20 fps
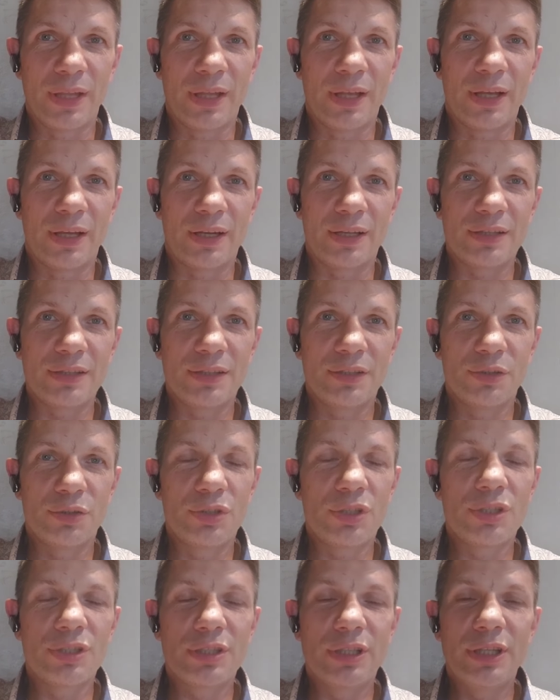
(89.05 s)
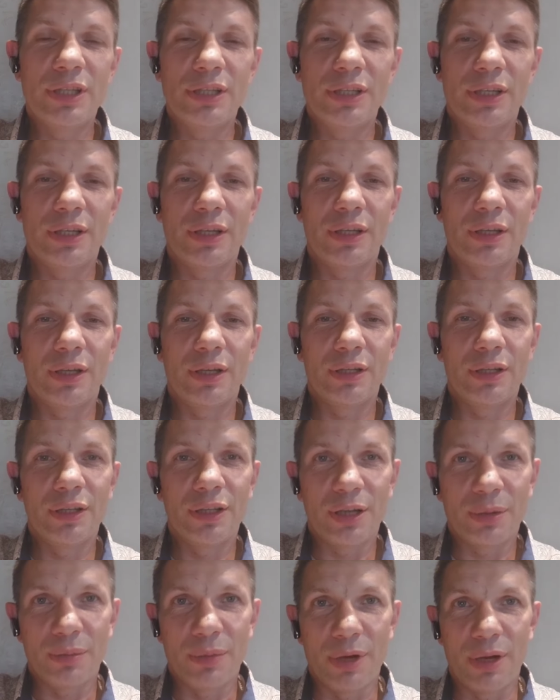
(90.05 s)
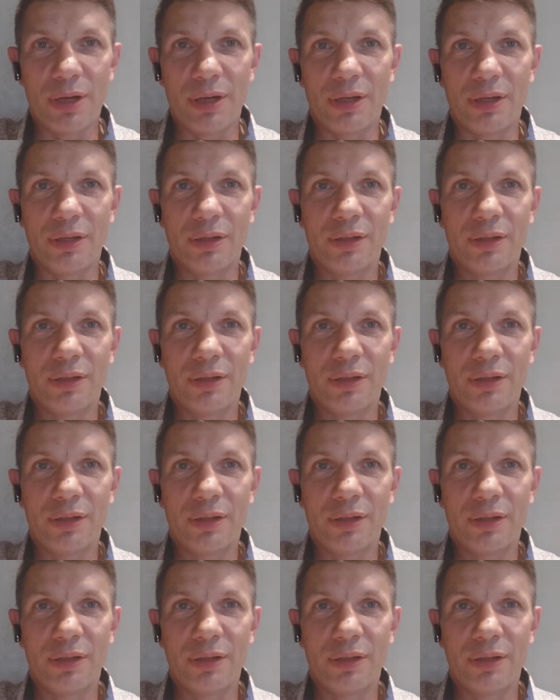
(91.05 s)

Разные точки зрения – это нормально.